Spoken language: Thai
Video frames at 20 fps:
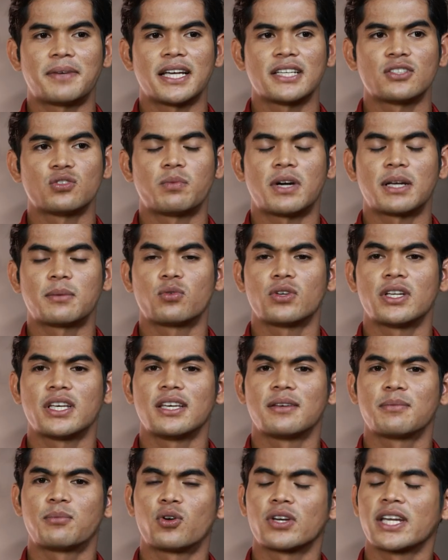ไปสุพรรณบุ
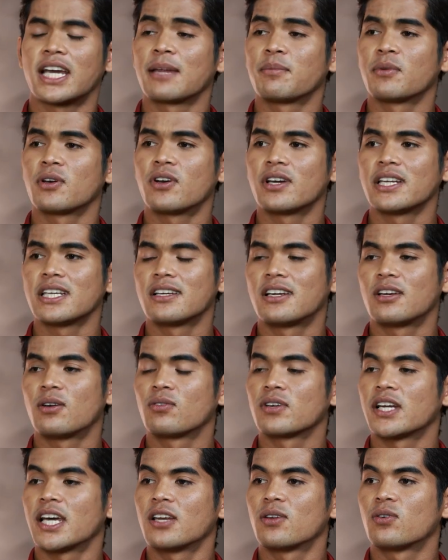รี ผลงานไม่ค่อยดีล
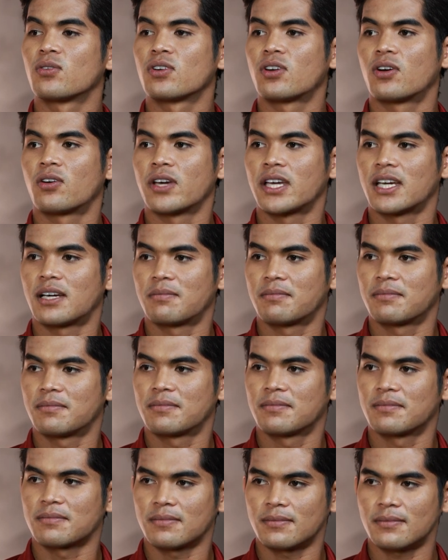งได้ลงน้อยครับ
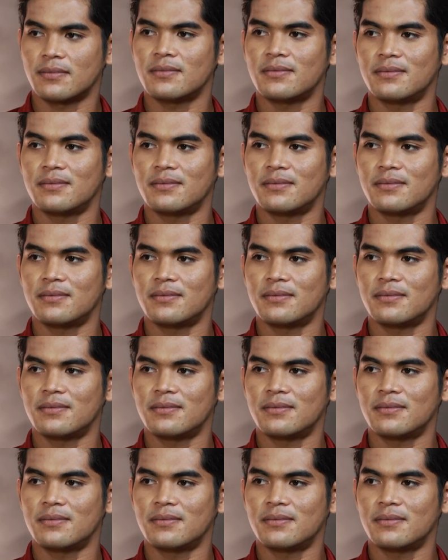อืม